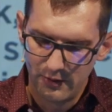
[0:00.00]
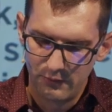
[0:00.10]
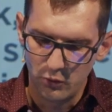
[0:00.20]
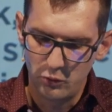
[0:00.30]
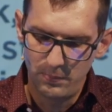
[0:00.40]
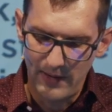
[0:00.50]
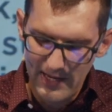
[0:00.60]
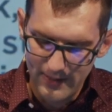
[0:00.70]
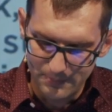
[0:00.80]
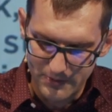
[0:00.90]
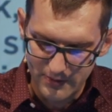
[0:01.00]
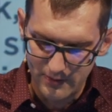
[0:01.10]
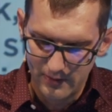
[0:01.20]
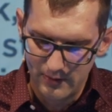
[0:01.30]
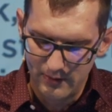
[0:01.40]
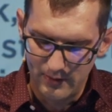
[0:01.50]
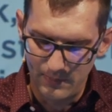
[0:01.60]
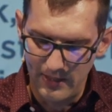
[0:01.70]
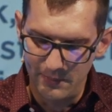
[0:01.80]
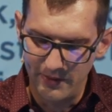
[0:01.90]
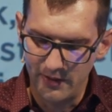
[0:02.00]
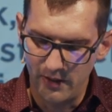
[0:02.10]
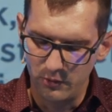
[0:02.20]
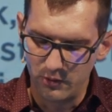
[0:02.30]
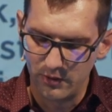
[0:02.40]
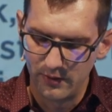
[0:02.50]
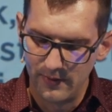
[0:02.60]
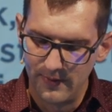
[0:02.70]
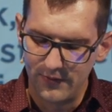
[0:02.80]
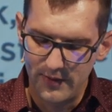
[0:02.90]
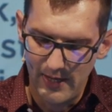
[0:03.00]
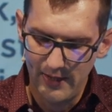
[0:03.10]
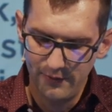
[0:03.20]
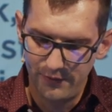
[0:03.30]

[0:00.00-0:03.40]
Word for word: Wo du bleibst, da bleibe ich auch. Dein